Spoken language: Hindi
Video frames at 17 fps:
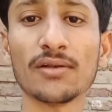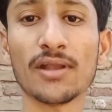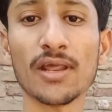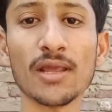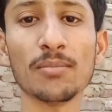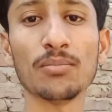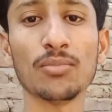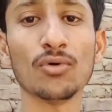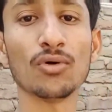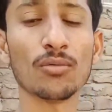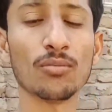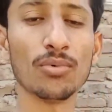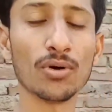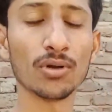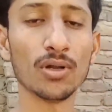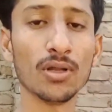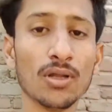टेप, टेप
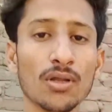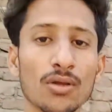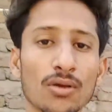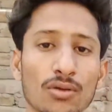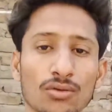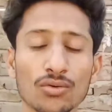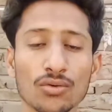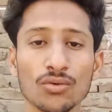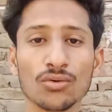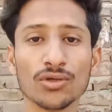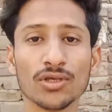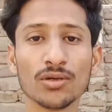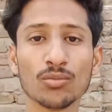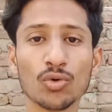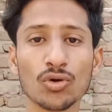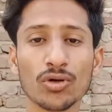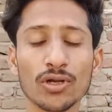और बॉल तो
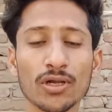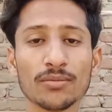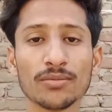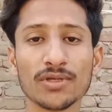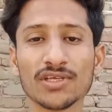ये बोल रहा है